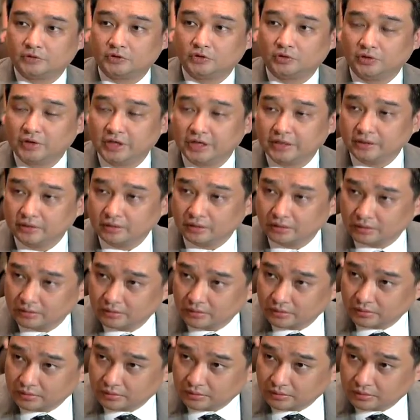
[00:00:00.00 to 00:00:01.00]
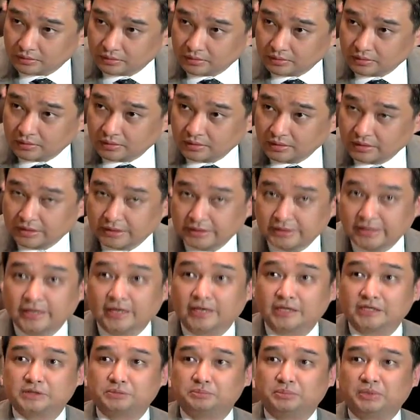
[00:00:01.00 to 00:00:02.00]
During? The retreat.
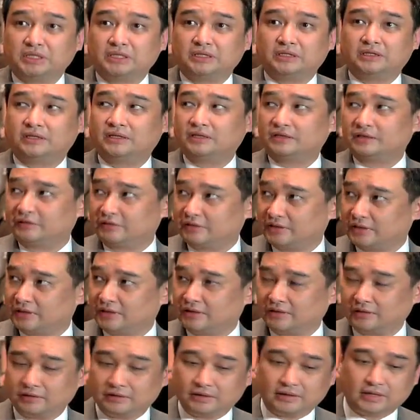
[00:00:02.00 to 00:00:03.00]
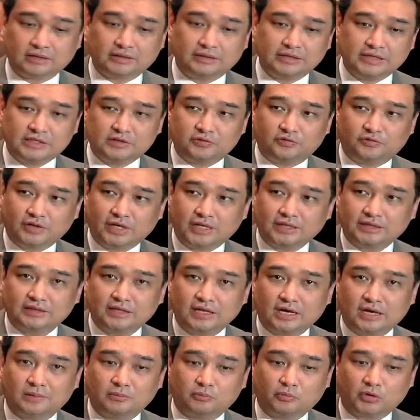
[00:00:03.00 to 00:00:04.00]
Yes, but the, the, at least
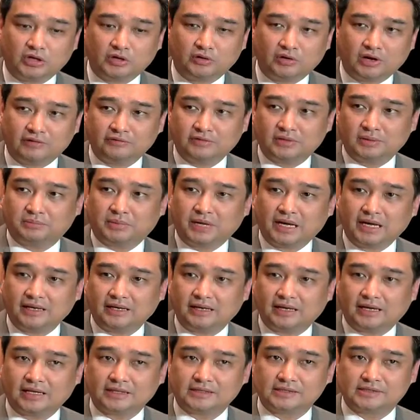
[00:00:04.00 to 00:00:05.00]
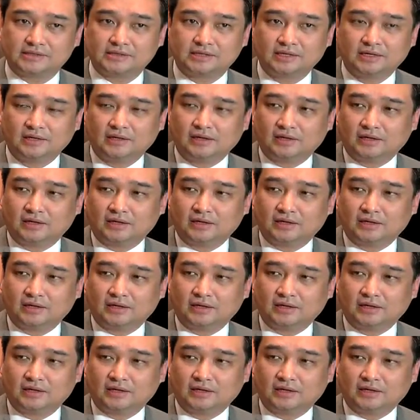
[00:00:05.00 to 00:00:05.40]
Vietnam, when you have the bilats,